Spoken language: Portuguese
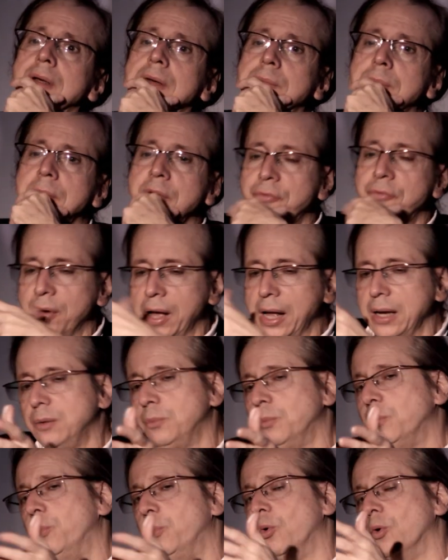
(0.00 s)
Me fale
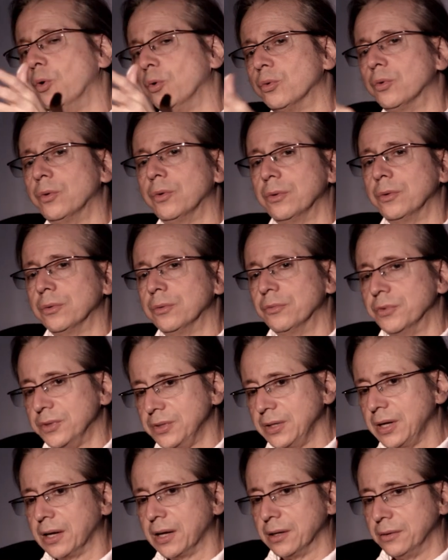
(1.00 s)
um pouco, você